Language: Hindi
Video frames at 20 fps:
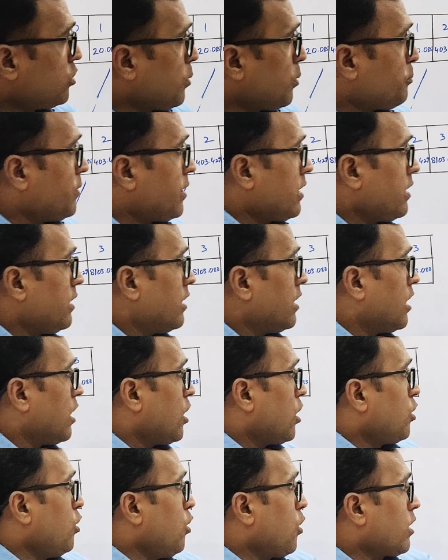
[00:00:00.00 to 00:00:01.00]
टू के ऊपर
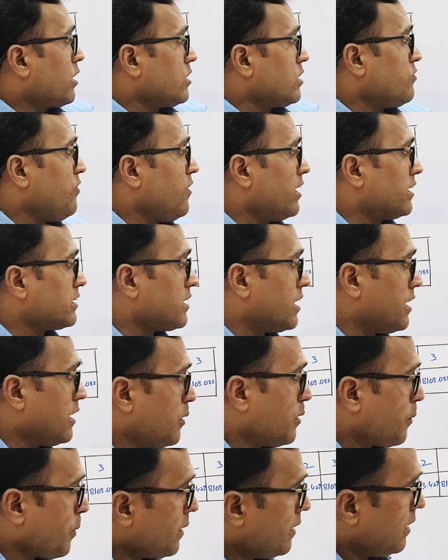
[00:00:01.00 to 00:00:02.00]
लॉगथम फंक्शन
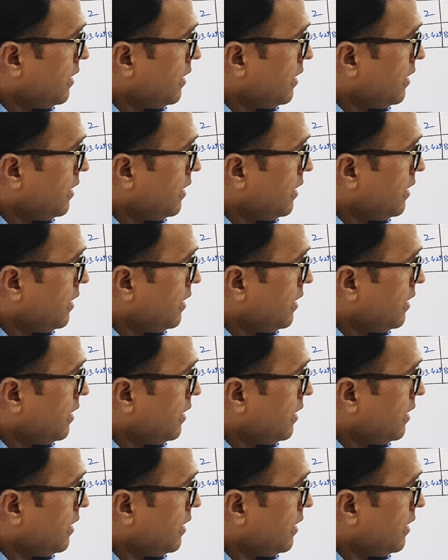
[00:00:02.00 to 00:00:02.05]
